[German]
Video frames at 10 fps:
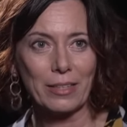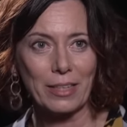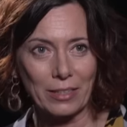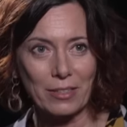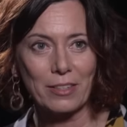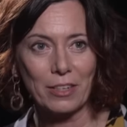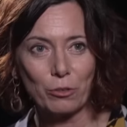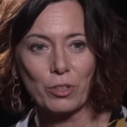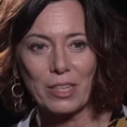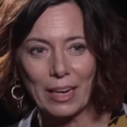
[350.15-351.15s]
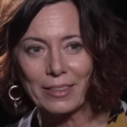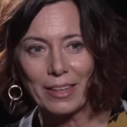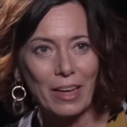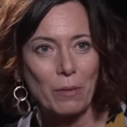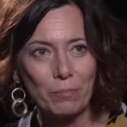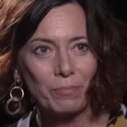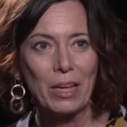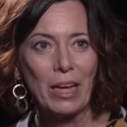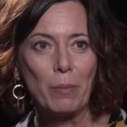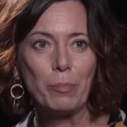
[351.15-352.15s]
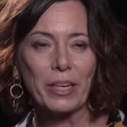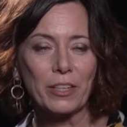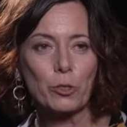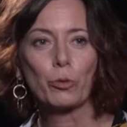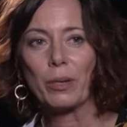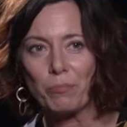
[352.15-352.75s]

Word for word: gesetzt sind und das hat dann eben Implikationen.